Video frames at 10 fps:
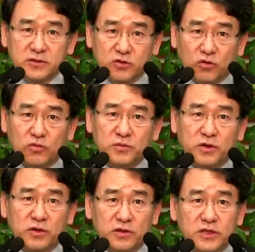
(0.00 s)
조금
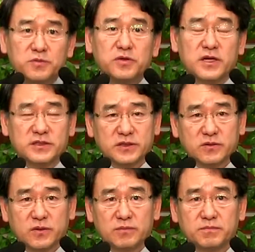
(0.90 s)
더 힘을 내시고
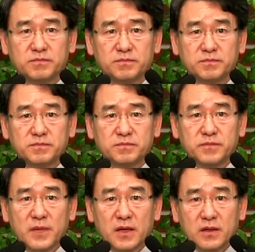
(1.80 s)

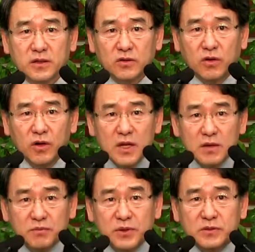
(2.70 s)
그리고
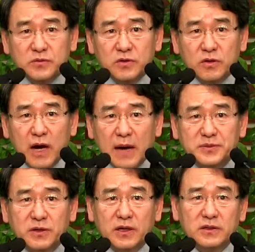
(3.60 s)
믿음으로
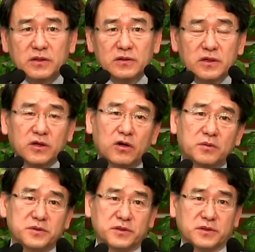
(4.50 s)
앞서갔던
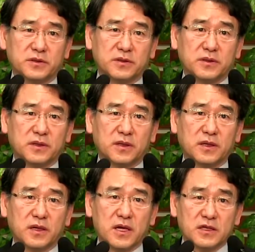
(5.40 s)
여러분들은
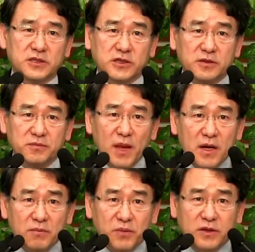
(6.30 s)
지금
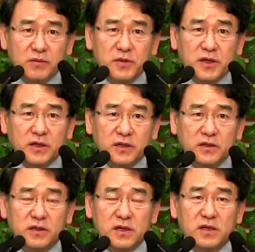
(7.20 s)
믿음이
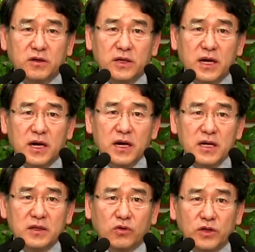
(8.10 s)
흔들리거나
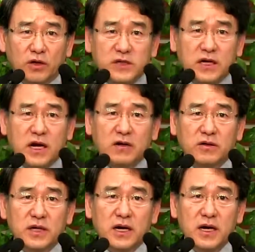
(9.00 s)
또
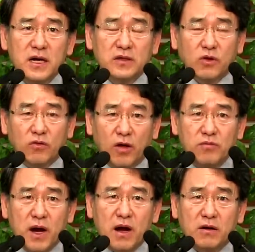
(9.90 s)
연약하거나 또
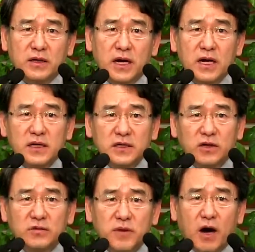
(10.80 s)
원망하거나
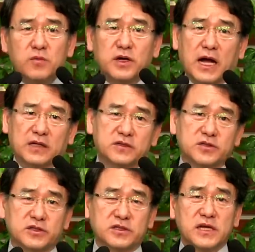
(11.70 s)
이런 마음을 갖고
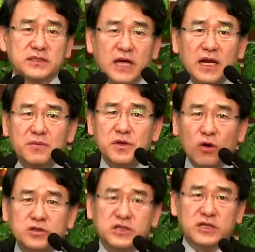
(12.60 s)
있는 사람이
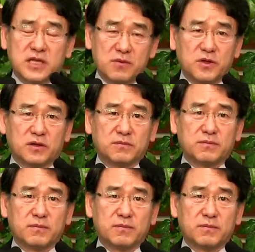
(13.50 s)
혹시 있다면